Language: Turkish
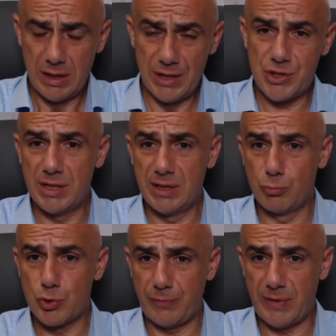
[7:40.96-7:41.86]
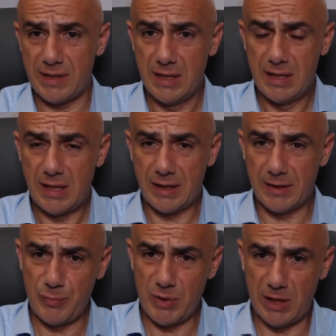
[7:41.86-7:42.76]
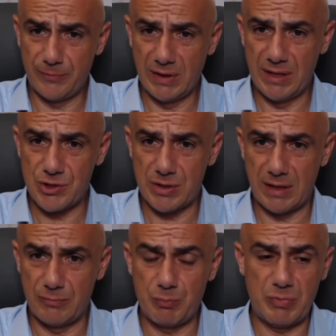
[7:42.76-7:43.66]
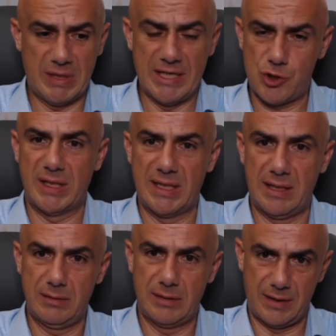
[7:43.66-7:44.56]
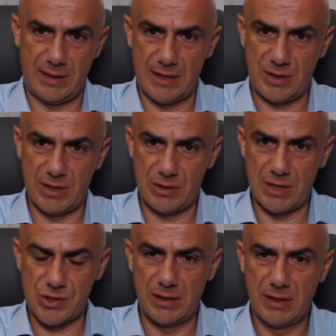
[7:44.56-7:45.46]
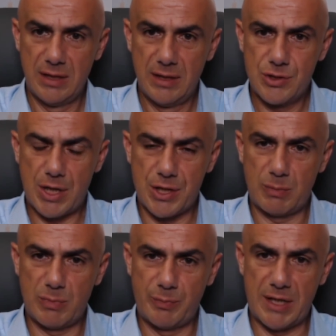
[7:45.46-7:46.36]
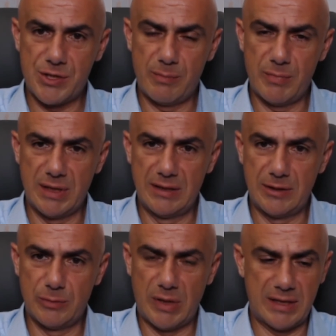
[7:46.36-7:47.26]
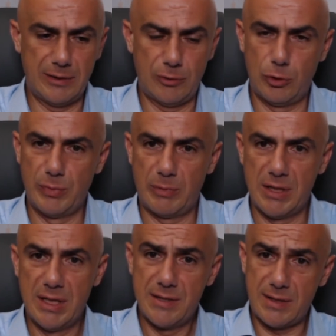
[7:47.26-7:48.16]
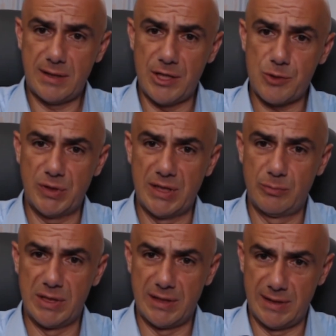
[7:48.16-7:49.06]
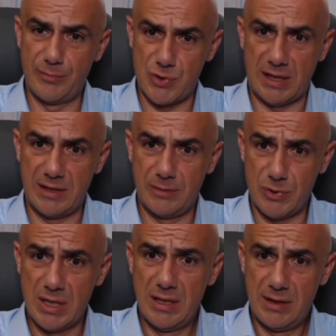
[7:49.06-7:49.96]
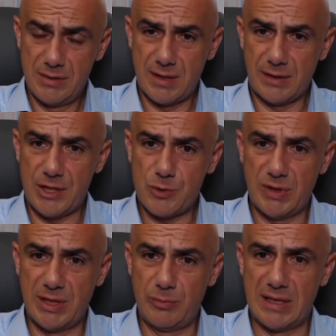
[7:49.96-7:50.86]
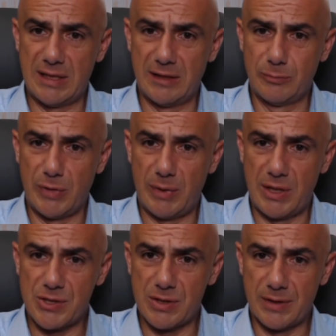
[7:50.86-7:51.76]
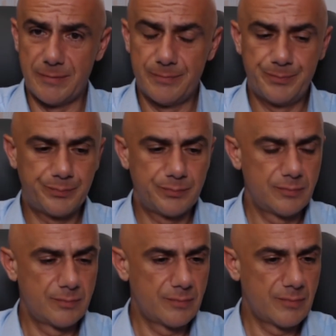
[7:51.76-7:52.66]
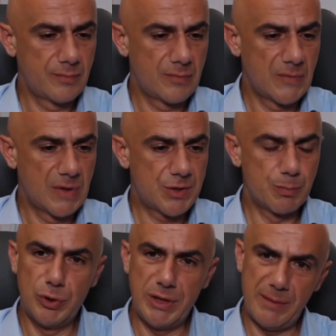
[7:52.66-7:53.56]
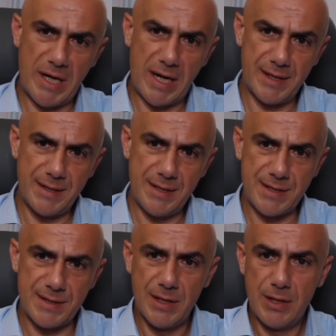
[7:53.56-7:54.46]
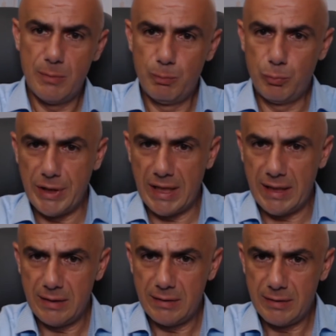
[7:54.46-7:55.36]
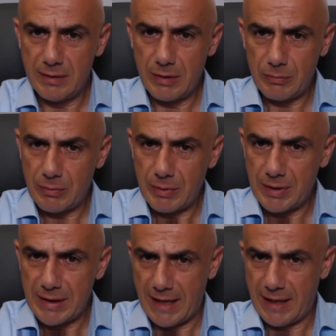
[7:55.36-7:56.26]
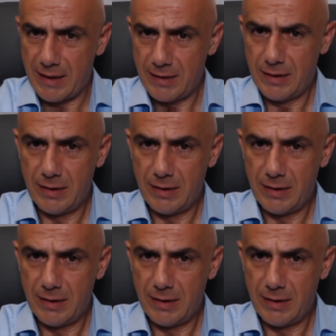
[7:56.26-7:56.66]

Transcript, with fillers: E şimdi bu sefer aradan bir hafta geçti, geçmeden daha geç, geçen çarşamba, perşembeden itibaren ne olmaya başladı? Sıkılaşma tedbirleri demin saydığımız sıkılaşma tedbirleri alınmaya başladı. Şimdi bu ne perhis, bu ne ne?